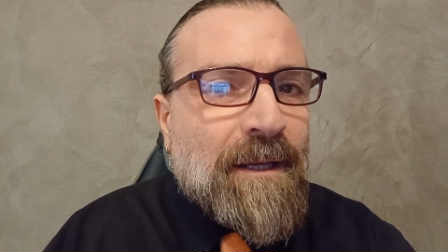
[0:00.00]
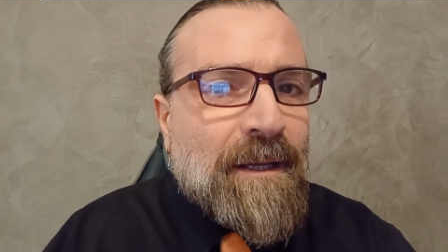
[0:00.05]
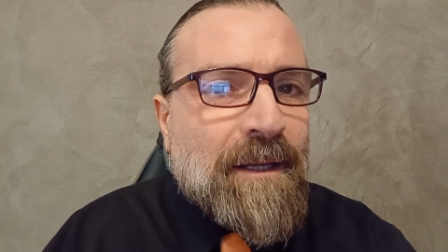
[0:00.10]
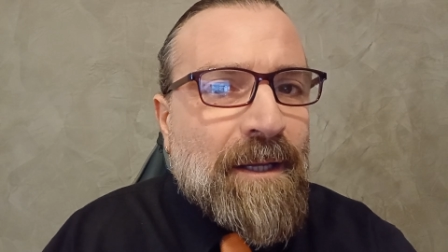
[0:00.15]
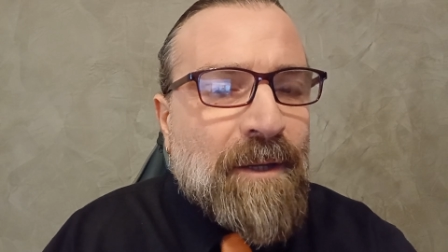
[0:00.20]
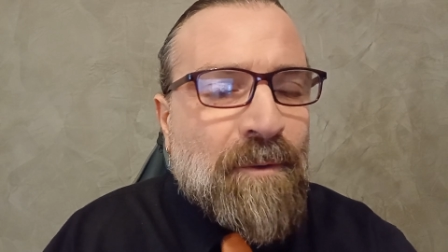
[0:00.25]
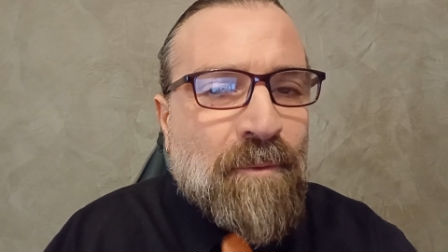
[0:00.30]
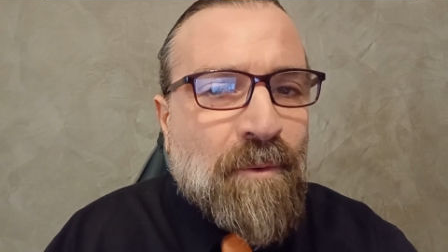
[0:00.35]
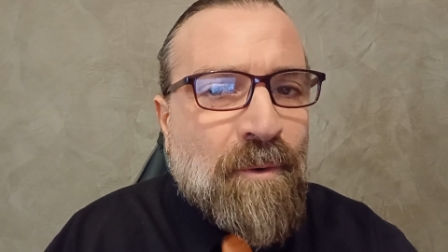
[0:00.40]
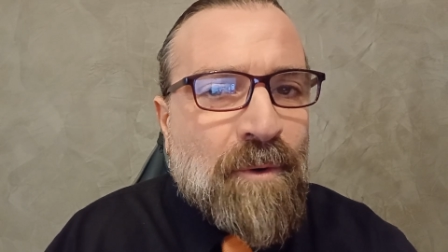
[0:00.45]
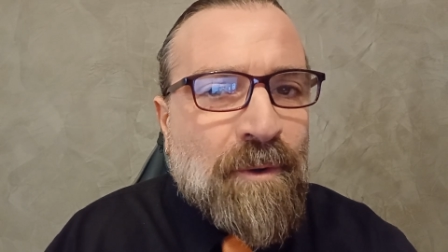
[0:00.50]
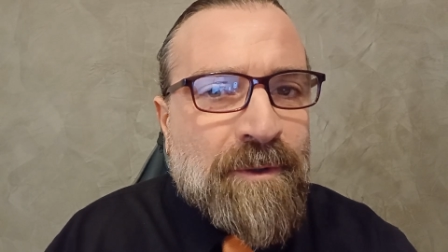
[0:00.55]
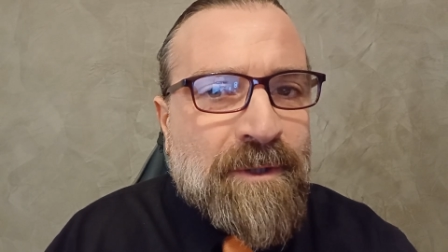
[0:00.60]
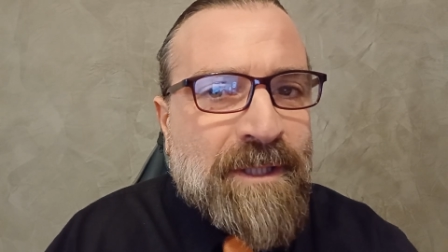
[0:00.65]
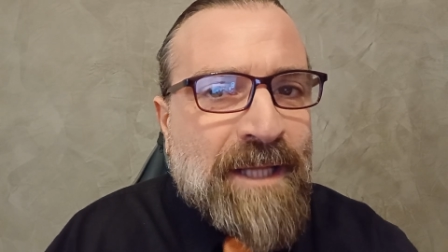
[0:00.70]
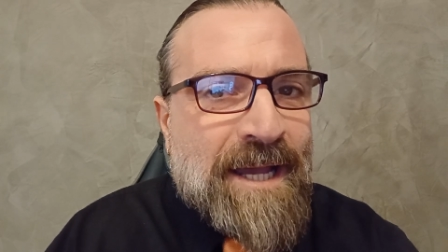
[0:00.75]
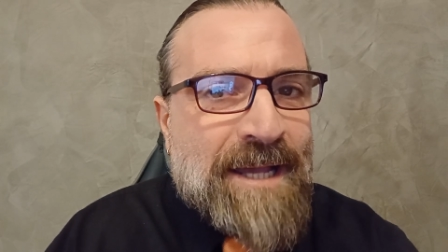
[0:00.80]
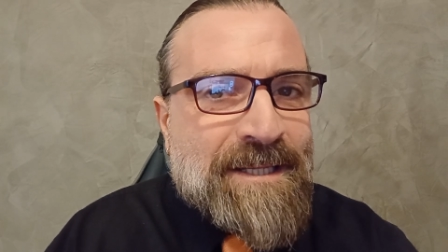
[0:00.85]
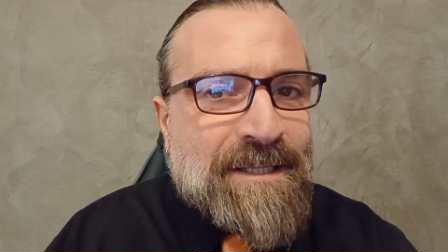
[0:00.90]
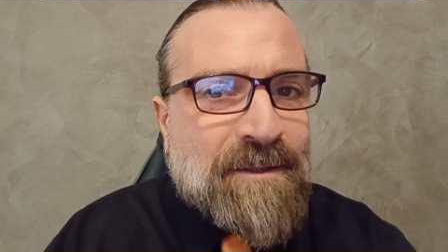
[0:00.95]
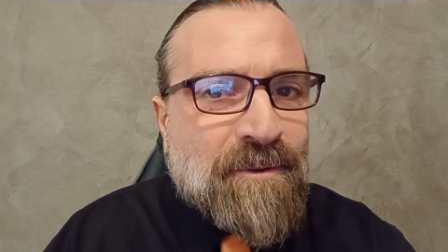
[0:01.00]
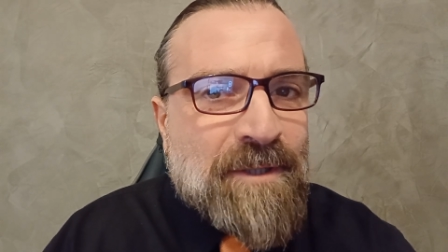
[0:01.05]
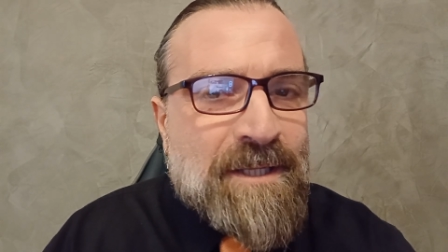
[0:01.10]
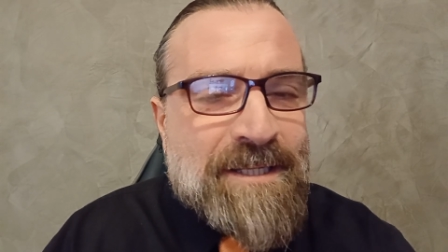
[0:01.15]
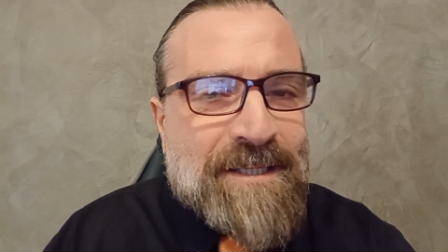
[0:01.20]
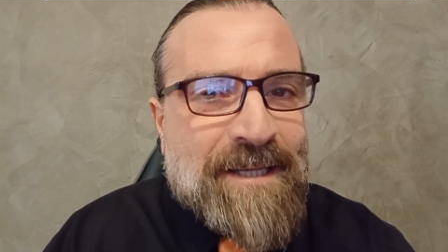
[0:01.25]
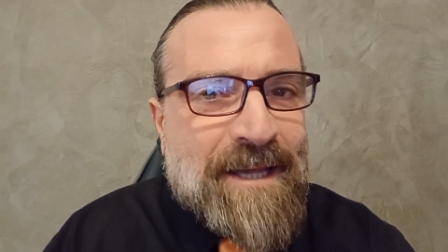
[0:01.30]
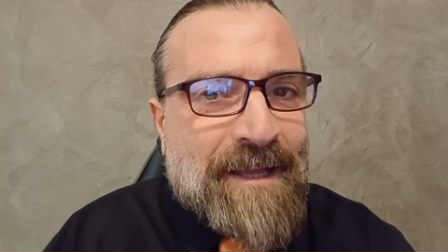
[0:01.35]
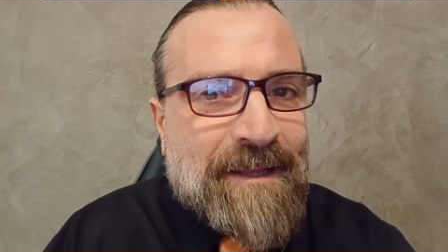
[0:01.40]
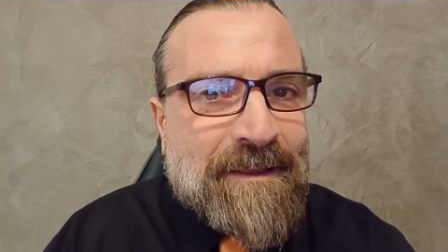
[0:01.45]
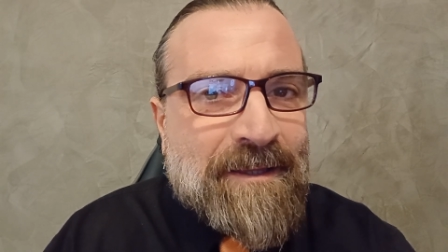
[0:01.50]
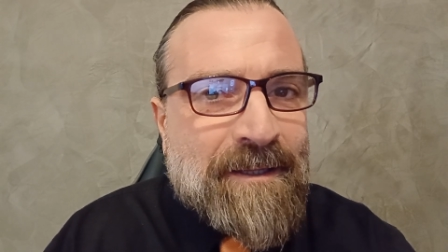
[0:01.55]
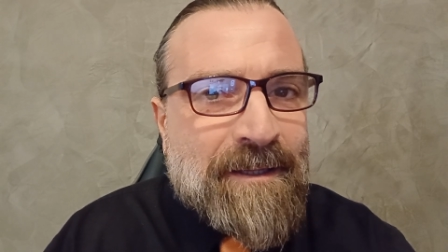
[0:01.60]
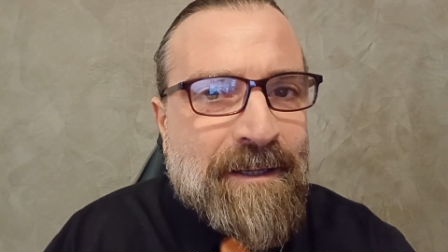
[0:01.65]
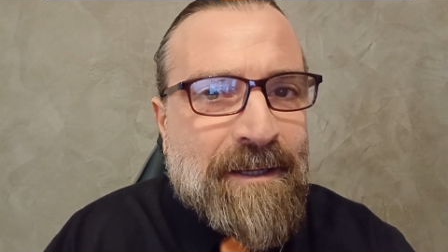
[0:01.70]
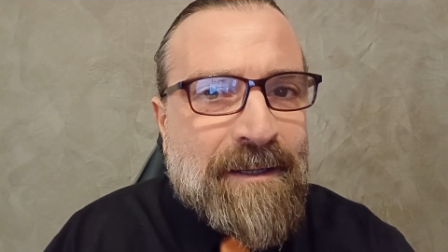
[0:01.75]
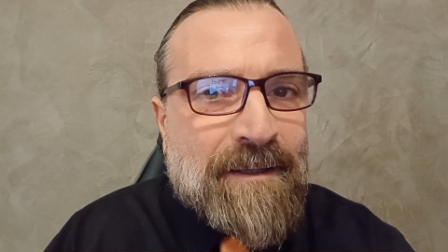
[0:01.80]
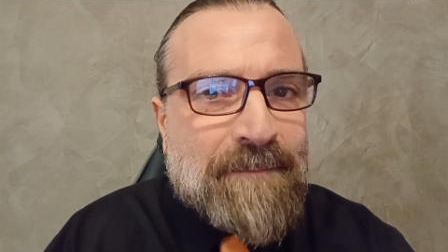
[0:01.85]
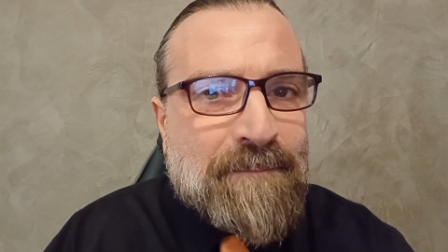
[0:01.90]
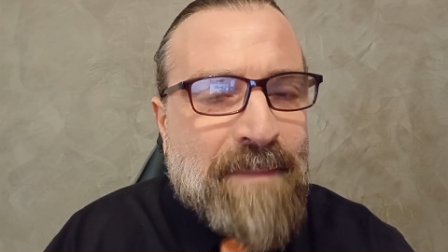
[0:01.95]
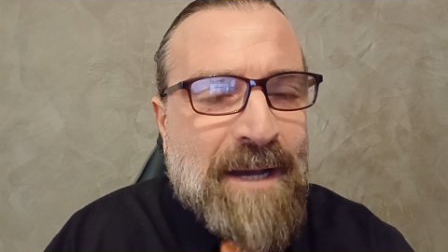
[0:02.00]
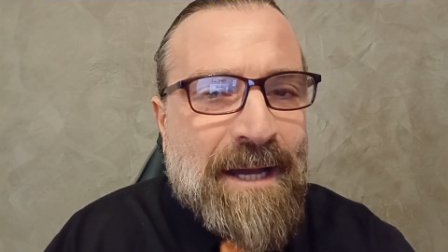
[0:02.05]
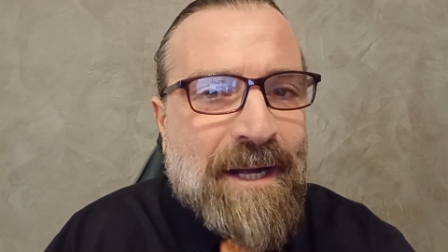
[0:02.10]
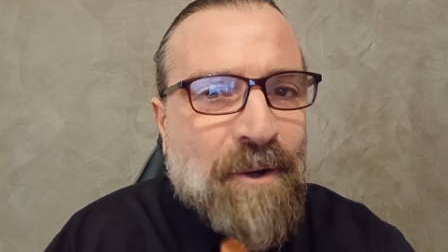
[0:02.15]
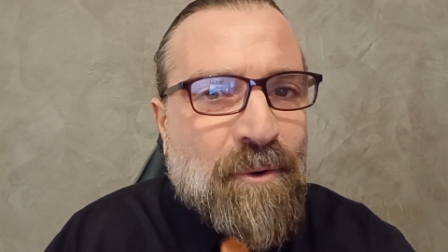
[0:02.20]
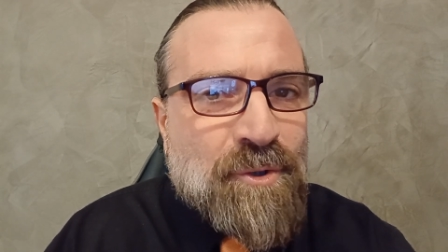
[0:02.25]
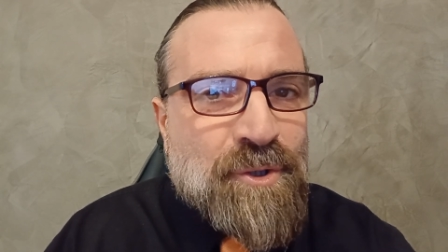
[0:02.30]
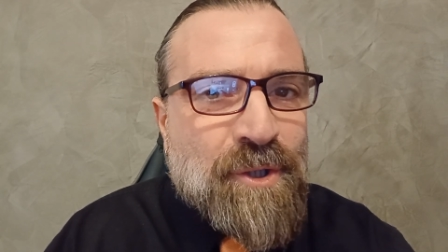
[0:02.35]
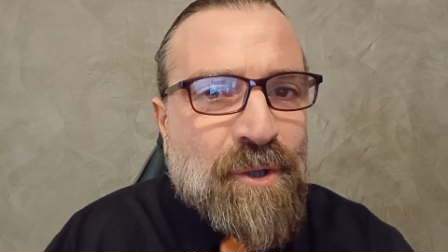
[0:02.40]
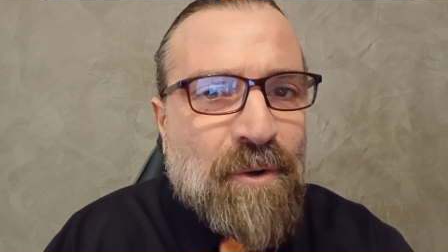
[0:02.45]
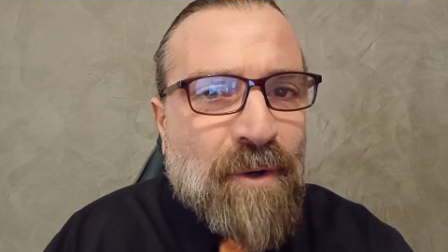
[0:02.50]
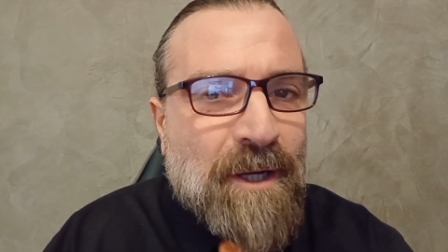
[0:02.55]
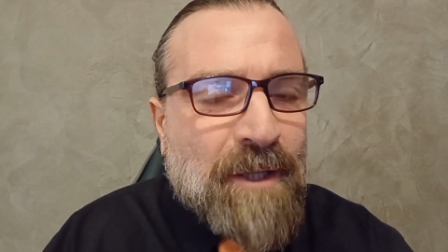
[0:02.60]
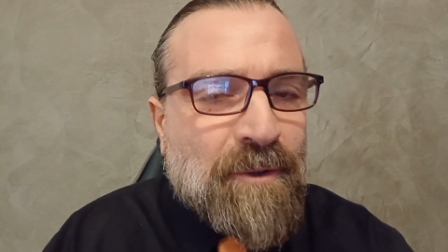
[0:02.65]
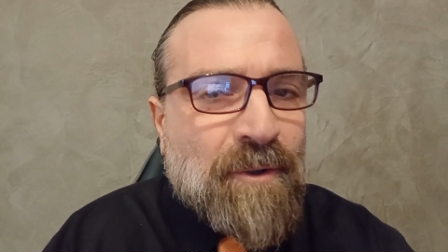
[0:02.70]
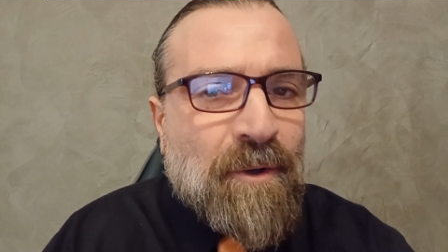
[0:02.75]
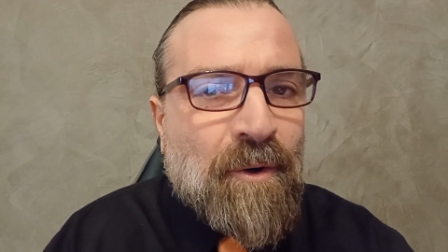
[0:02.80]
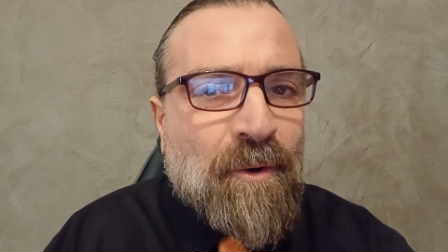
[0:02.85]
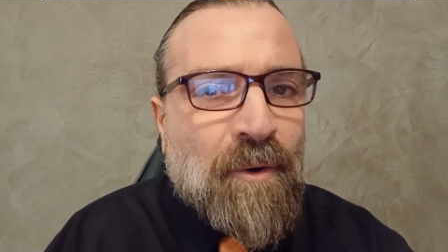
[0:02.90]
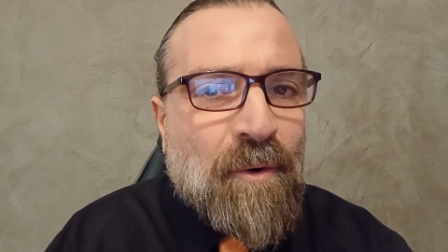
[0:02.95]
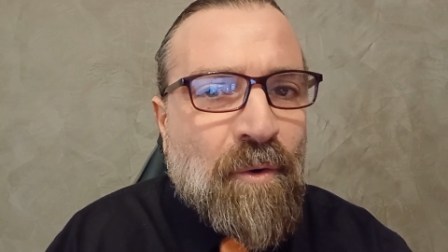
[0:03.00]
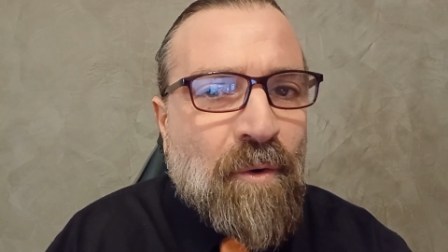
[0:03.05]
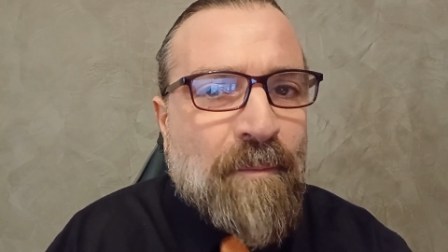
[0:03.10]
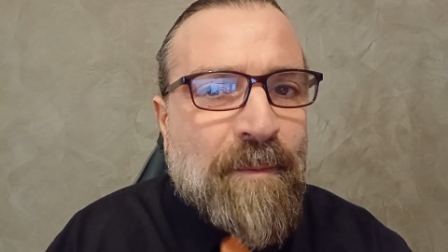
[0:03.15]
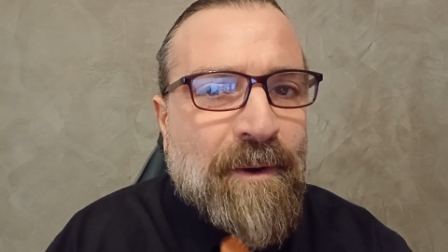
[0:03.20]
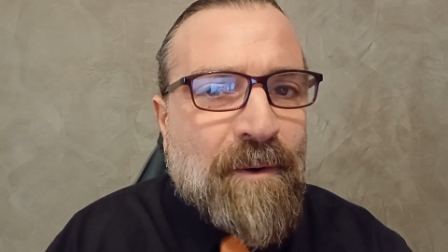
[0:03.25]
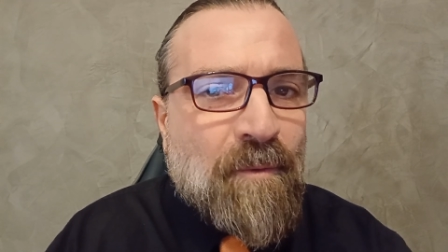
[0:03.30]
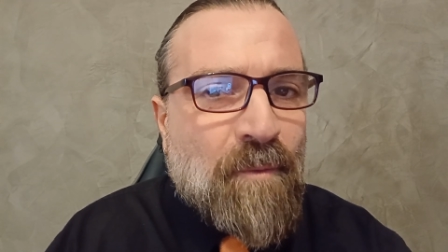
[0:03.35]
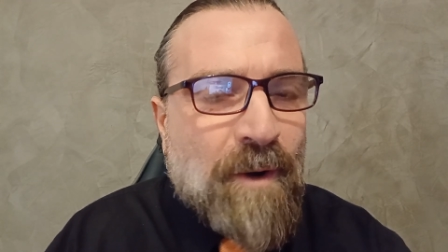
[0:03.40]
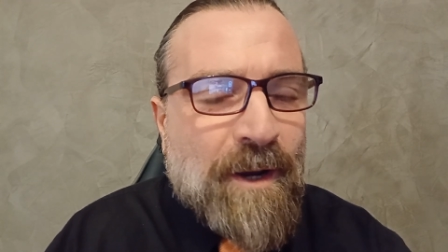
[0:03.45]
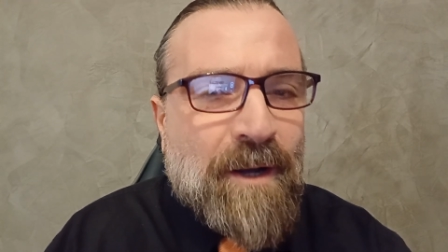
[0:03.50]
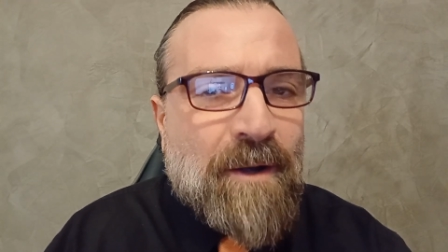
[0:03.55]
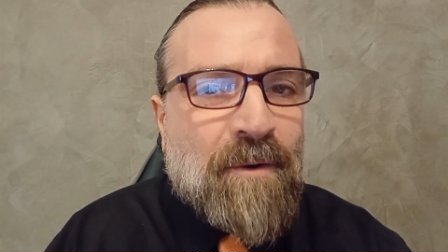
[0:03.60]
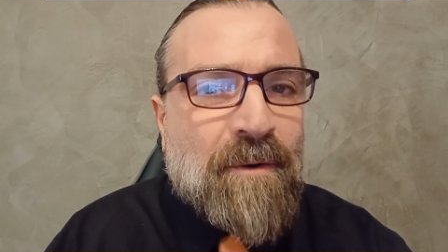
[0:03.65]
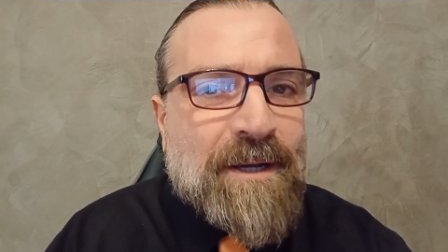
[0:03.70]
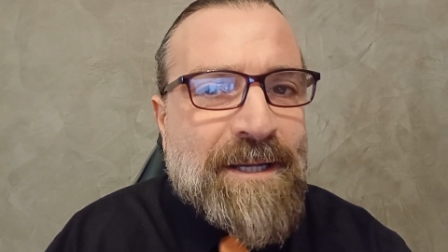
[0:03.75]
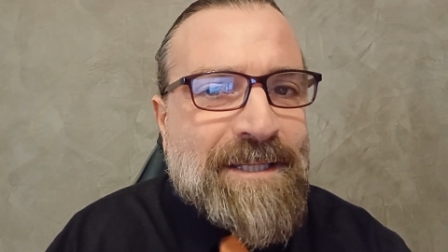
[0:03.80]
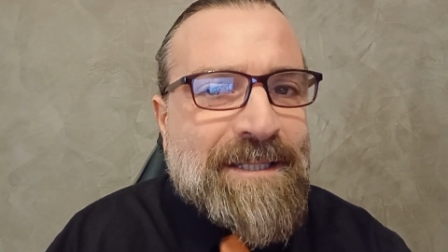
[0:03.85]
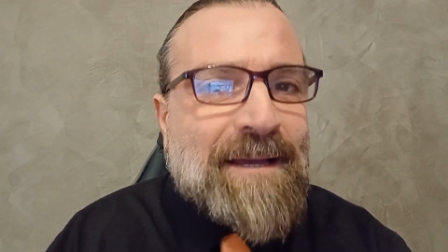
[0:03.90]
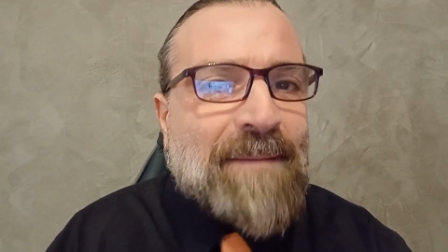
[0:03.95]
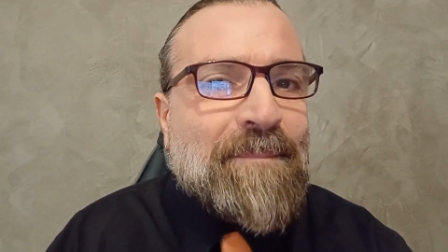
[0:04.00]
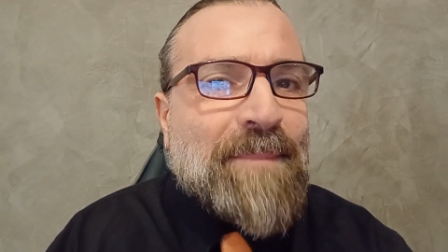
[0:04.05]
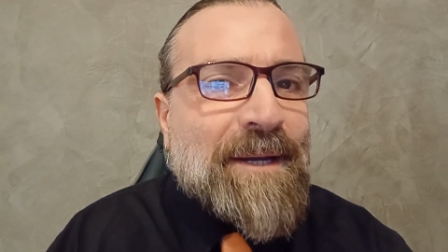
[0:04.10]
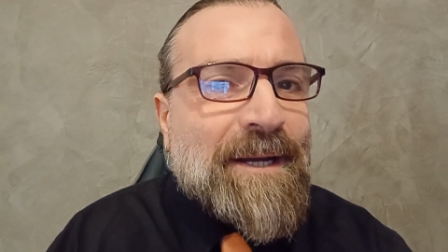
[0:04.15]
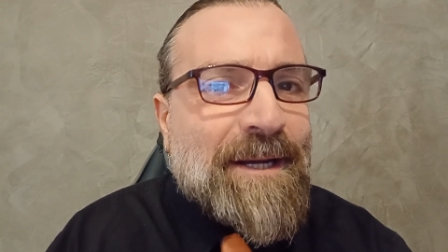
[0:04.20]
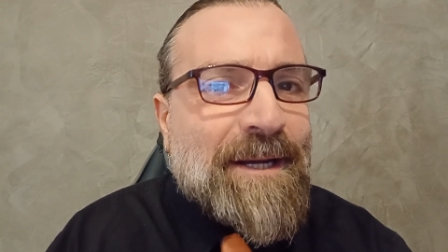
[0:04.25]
in un contesto di setting barico circolatorio come quello che sta per